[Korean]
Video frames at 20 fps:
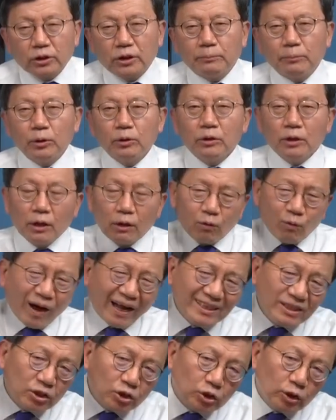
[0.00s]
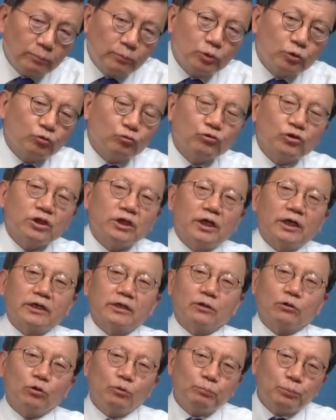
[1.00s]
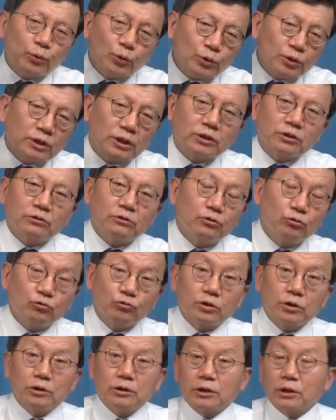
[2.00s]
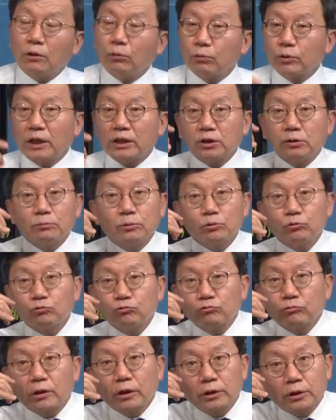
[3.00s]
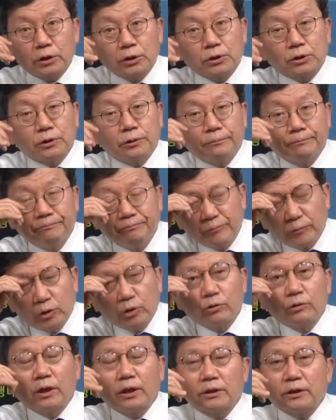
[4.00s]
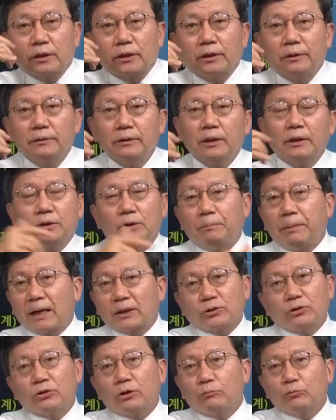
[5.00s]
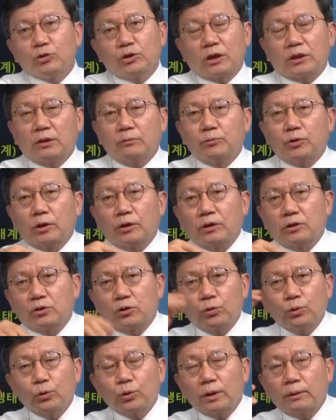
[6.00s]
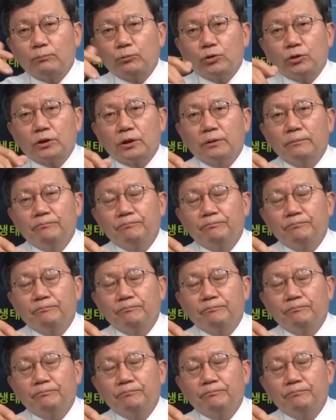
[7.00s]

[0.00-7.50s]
되면 관점을 중시하게 되고 프로세스를 중시해요. 제가 오늘 아침에도 누구랑 그랬어요. 전화하다가. 저 박선영 문제 때문에 그랬어요. 교육감 문제.